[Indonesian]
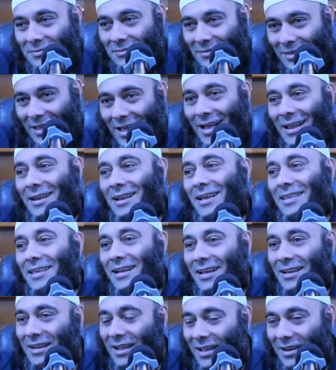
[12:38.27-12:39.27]
ya anaknya
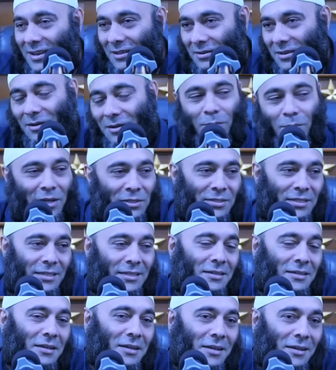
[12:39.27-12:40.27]
kadang-kadang dia
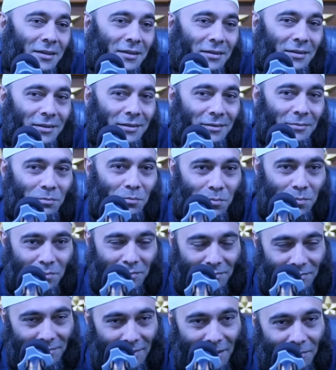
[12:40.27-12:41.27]
pasti
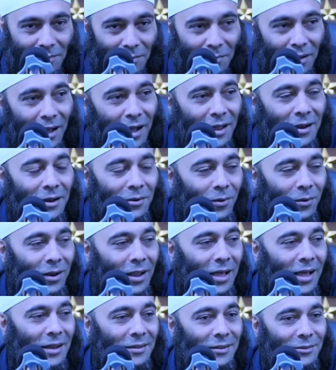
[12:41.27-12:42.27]
apa makanan
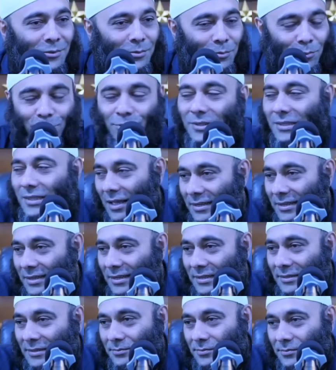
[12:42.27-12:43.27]
olahan gitu muntah
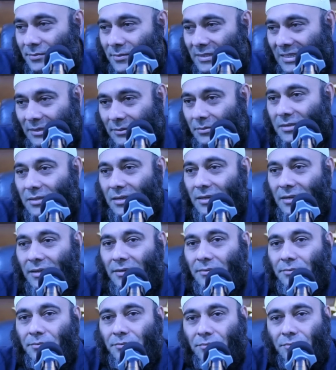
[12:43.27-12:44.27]
dia nggak bisa dia
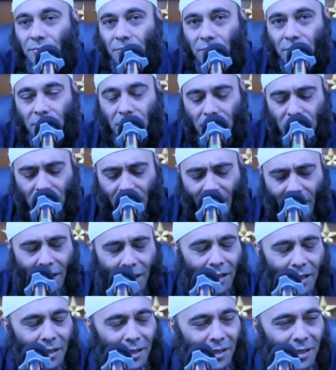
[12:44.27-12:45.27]

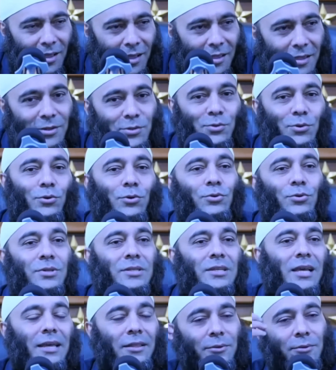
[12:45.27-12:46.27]
nah, jadi suku
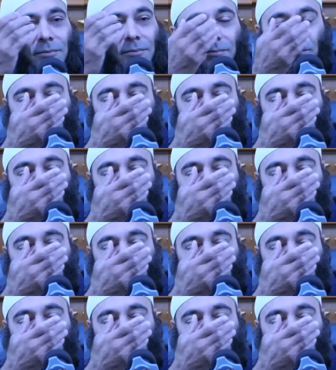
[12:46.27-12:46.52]
Hunza itu